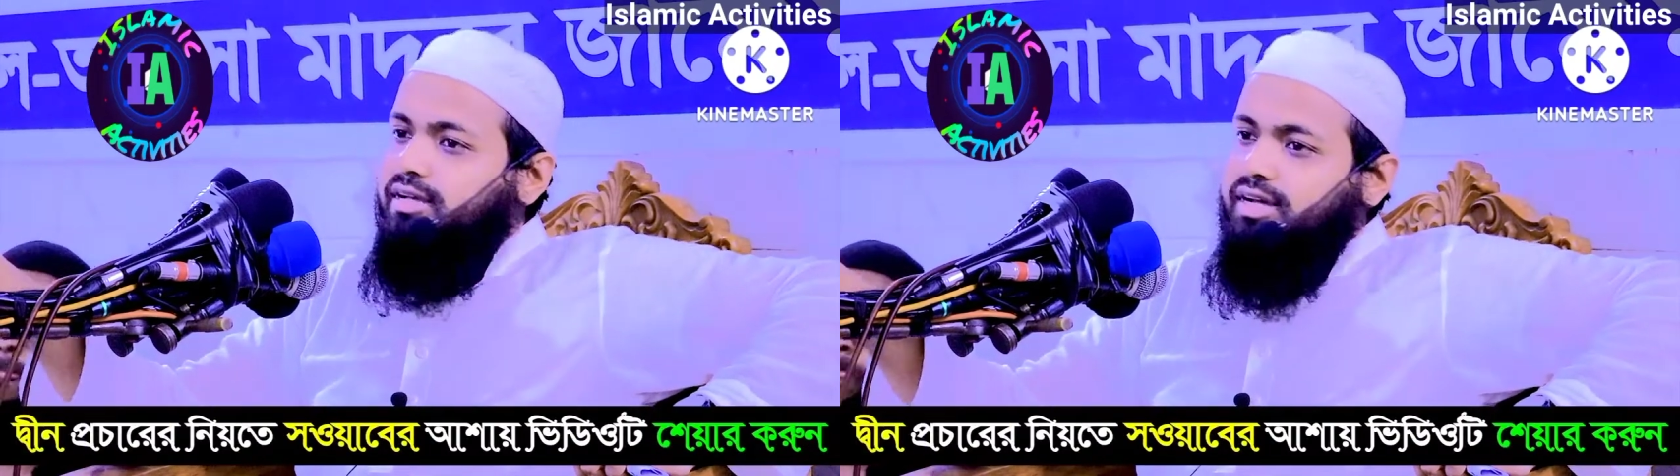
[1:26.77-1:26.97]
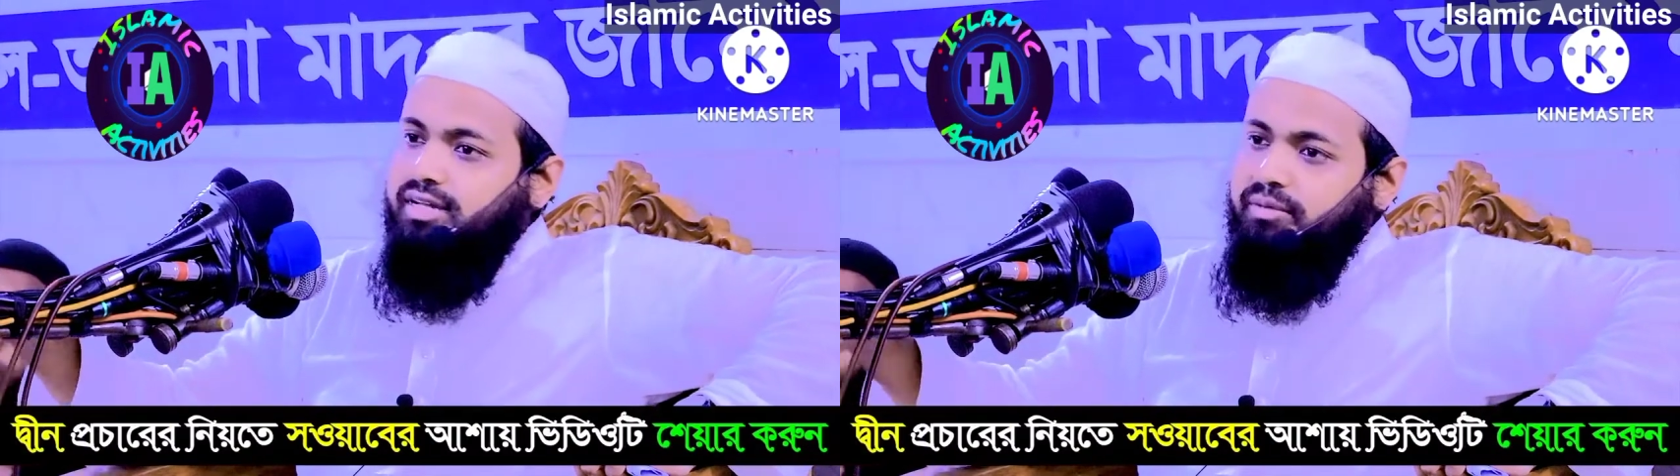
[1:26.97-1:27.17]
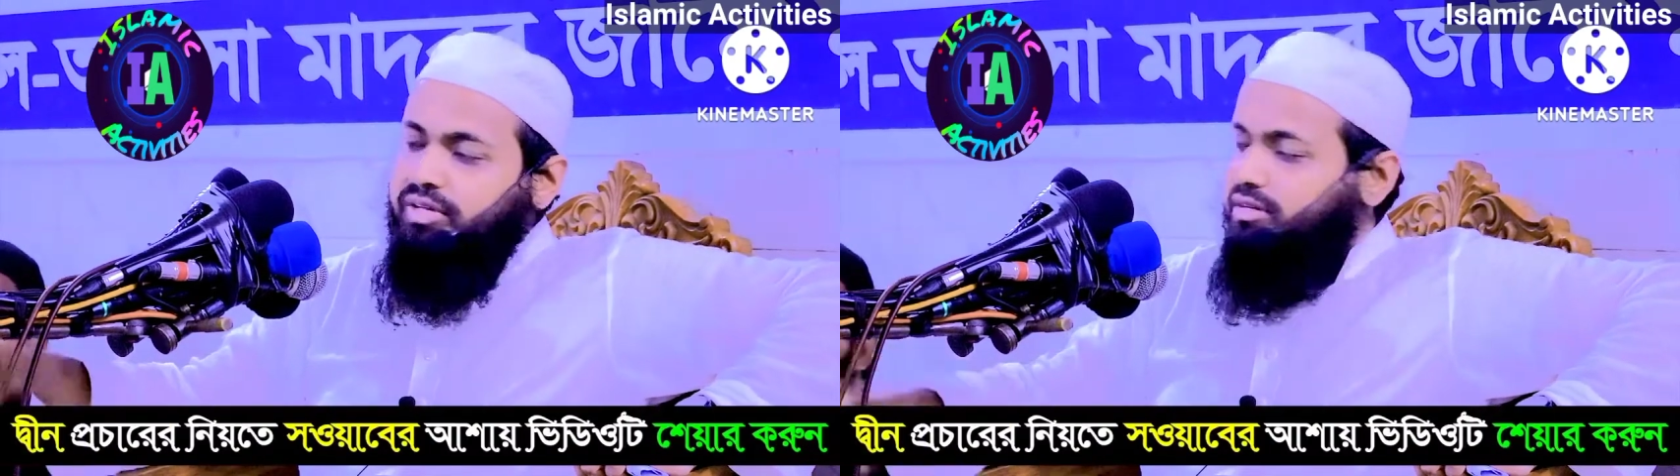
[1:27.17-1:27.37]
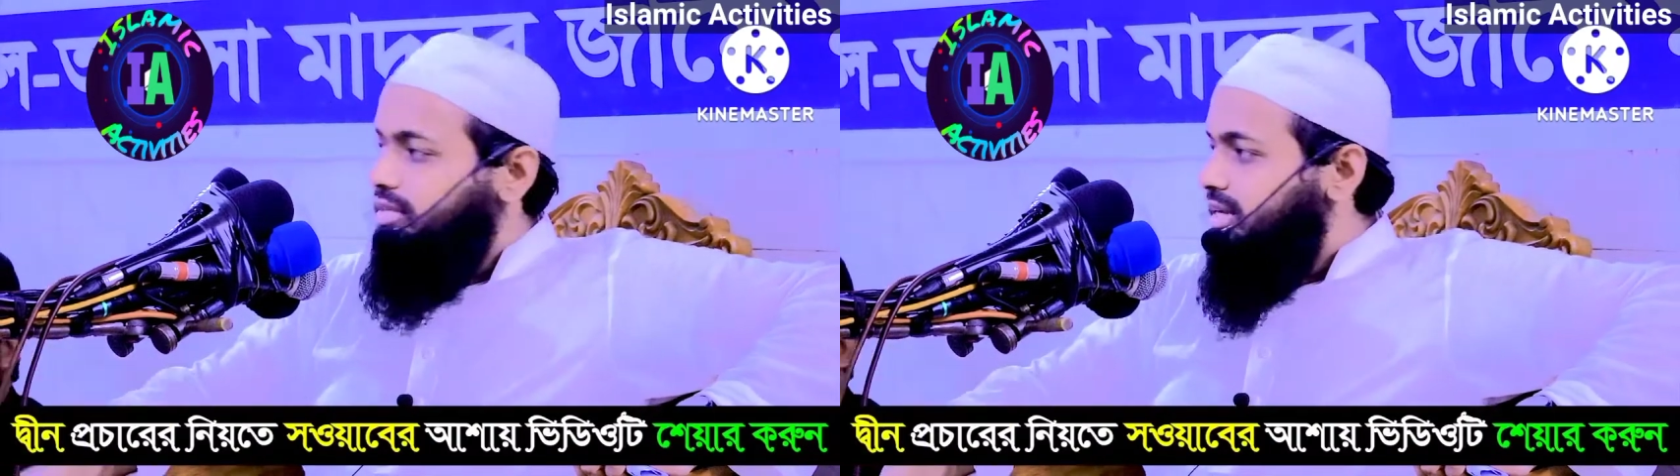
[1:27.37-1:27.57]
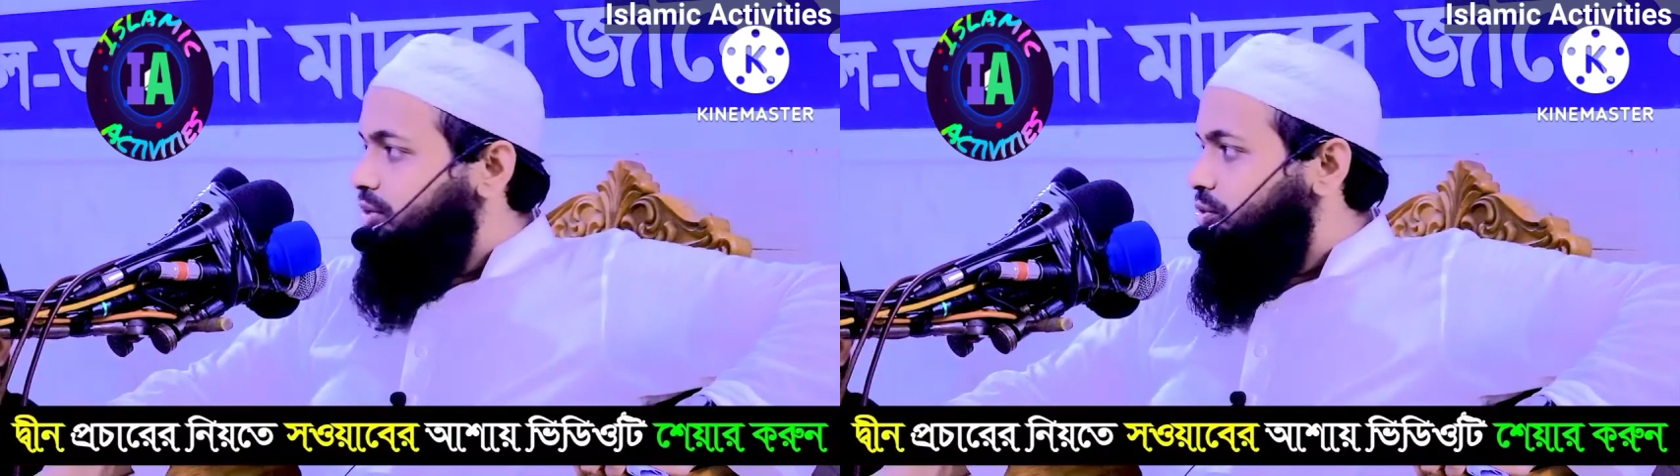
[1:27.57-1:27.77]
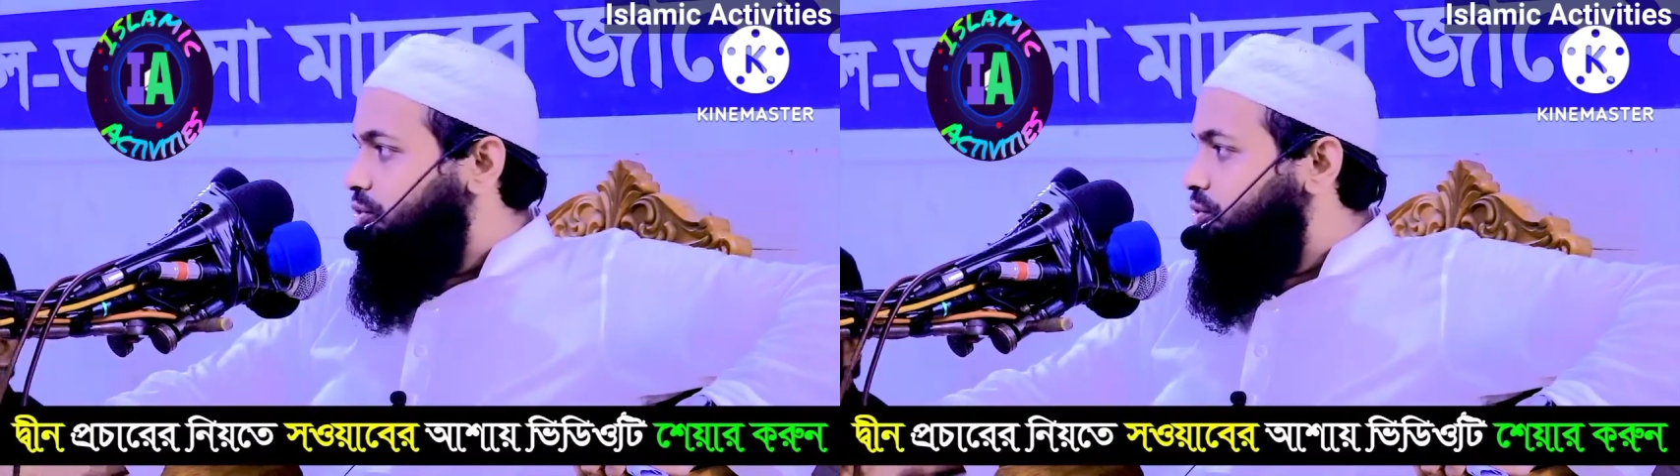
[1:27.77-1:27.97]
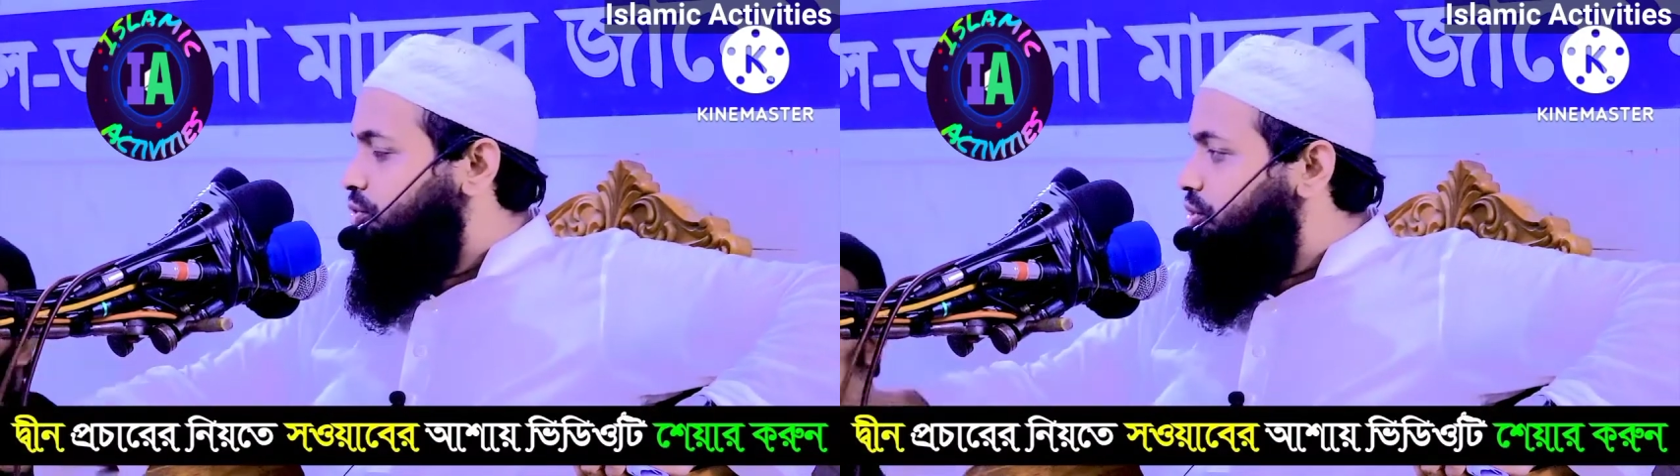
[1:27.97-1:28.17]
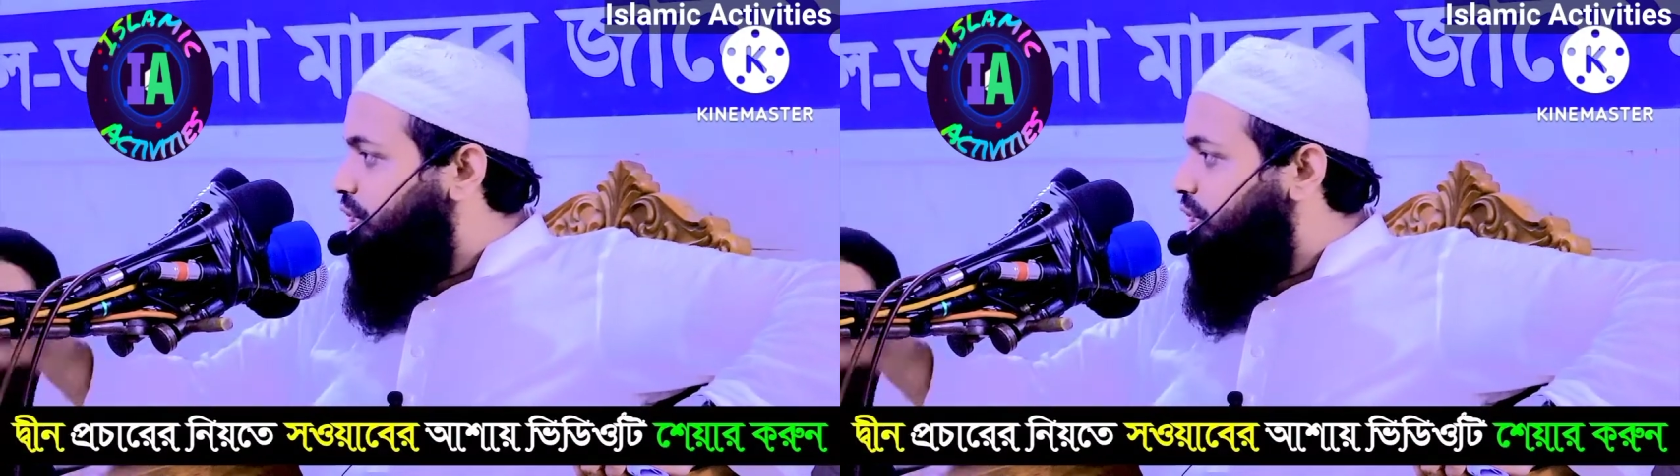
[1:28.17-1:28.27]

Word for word: কানা মিকদারুহু